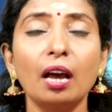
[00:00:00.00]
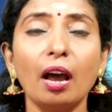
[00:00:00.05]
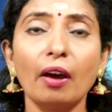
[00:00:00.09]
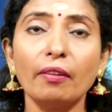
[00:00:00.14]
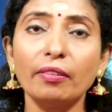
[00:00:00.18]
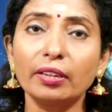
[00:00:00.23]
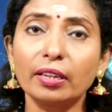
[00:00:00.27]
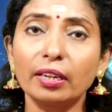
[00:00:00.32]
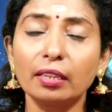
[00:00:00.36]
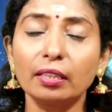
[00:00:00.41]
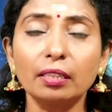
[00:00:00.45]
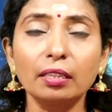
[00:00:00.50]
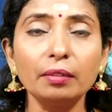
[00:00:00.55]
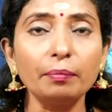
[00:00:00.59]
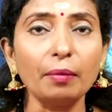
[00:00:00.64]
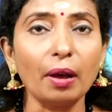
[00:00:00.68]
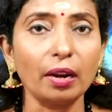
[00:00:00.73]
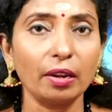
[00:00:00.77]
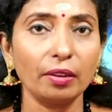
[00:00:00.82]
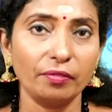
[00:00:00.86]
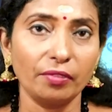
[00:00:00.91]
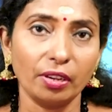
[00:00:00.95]
அவர்களுக்கு
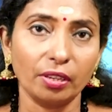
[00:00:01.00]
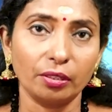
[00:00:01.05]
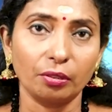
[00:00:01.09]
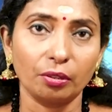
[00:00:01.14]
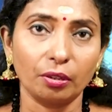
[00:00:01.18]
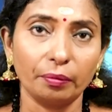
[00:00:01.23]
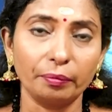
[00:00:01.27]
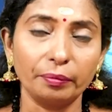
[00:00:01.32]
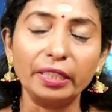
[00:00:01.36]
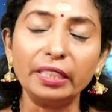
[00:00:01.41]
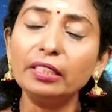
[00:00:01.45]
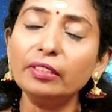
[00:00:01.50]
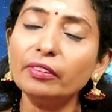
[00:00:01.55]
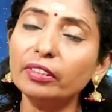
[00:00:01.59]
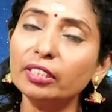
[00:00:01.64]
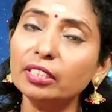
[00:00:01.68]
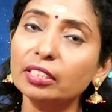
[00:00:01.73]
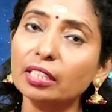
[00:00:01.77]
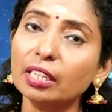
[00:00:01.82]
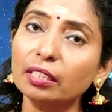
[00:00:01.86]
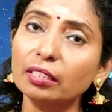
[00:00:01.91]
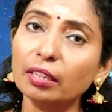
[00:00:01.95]
மாளவிய யோகம் இது
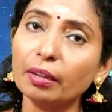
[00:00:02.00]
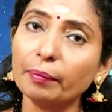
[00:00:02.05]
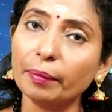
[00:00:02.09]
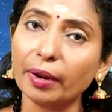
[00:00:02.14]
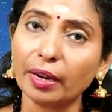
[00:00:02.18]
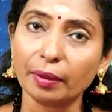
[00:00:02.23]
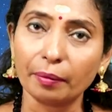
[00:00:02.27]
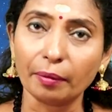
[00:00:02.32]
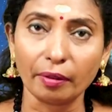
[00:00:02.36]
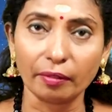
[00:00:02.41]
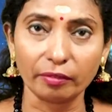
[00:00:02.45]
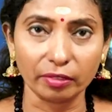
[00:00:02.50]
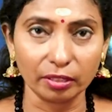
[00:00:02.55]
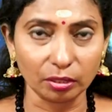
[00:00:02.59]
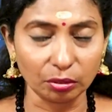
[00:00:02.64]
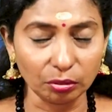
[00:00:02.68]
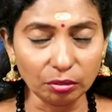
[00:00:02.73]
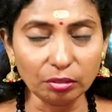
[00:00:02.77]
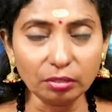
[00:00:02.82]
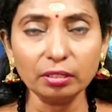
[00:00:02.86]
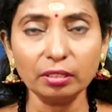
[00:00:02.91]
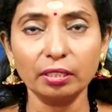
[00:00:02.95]
வந்து ஜெயலலிதா மேடம்
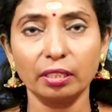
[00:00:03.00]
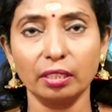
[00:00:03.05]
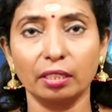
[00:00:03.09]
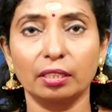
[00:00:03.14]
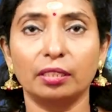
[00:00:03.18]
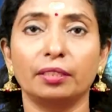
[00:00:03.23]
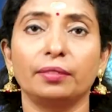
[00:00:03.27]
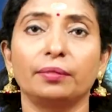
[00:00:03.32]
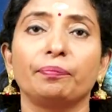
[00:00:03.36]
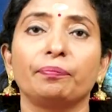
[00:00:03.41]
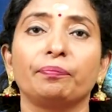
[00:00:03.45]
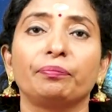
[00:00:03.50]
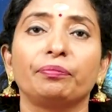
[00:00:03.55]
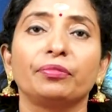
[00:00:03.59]
அவங்களுக்கும் இருக்குது